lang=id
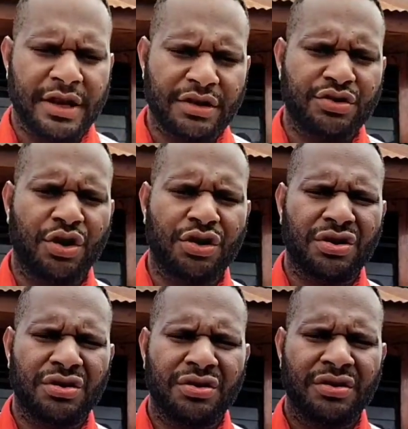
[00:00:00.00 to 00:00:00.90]
sensor
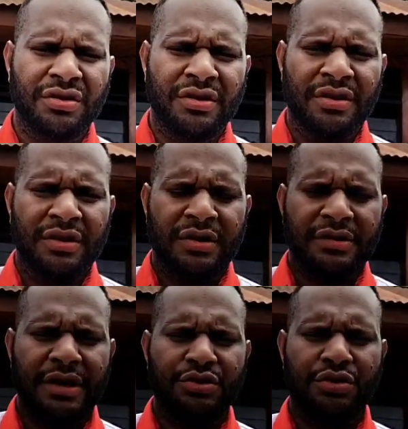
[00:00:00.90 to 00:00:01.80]

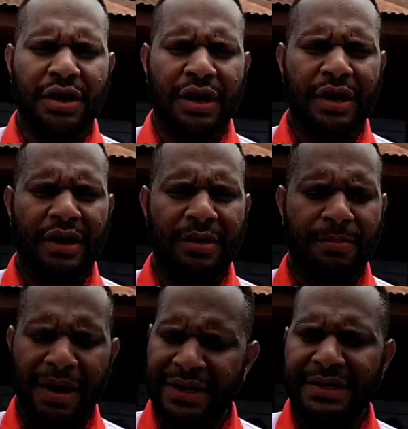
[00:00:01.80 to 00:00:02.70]
dan juga
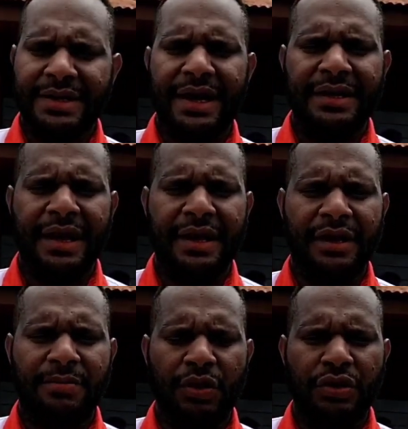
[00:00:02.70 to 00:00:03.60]
banyak sekali
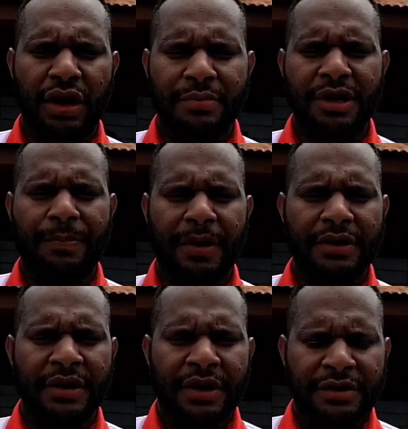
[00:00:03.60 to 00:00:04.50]
alat-alat bangunan yang kami
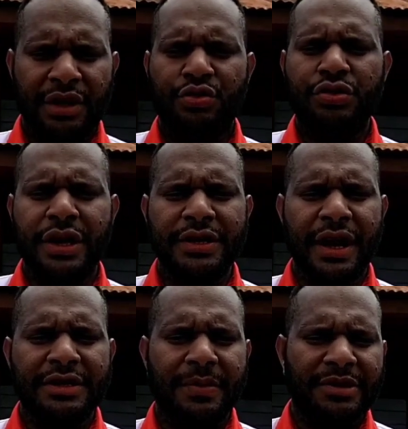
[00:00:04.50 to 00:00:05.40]
dapat. Tentunya ini
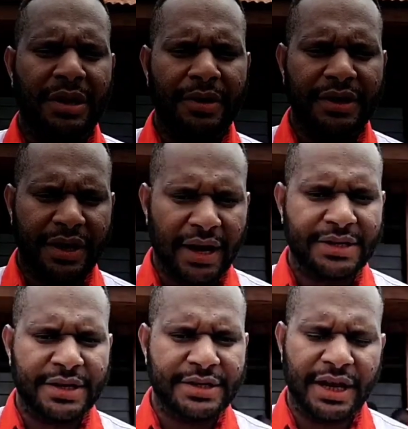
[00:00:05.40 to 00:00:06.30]
akan sama-sama kita
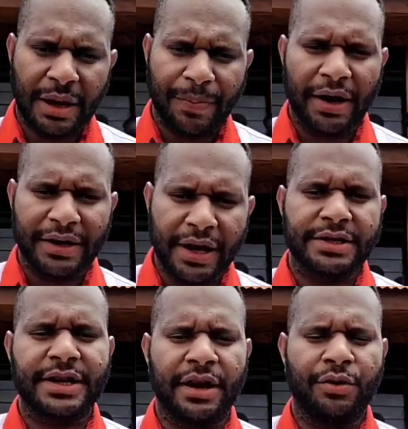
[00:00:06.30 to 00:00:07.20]
realisasikan lapangan di
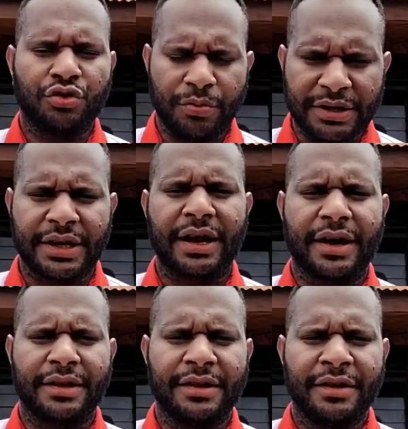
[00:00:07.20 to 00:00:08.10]
Indonesia untuk
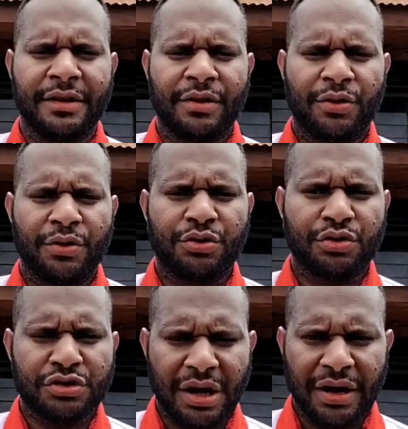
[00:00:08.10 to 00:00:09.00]
masyarakat. Untuk
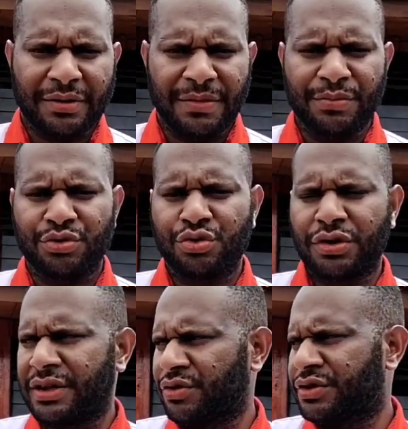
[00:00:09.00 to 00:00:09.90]
itu sangat
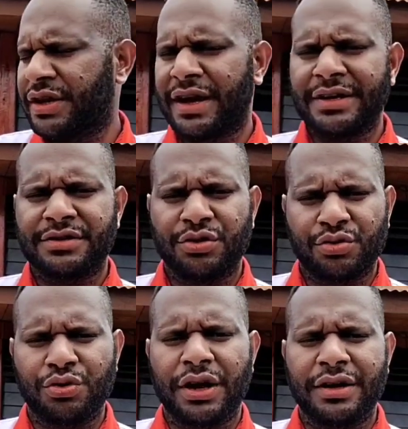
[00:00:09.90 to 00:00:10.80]
membutuhkan antusias,
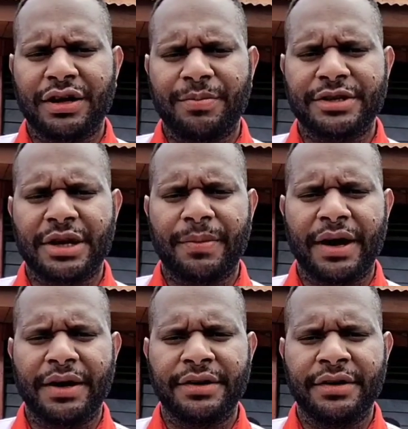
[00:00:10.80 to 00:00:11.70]
dukungan,
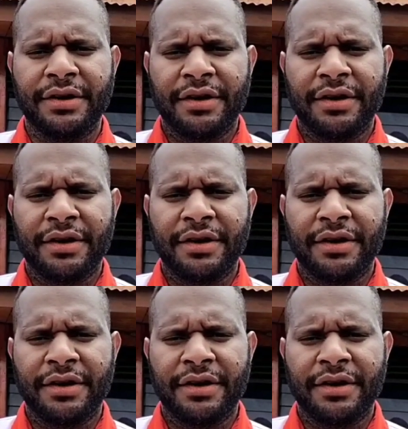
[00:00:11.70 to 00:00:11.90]
kebersamaan.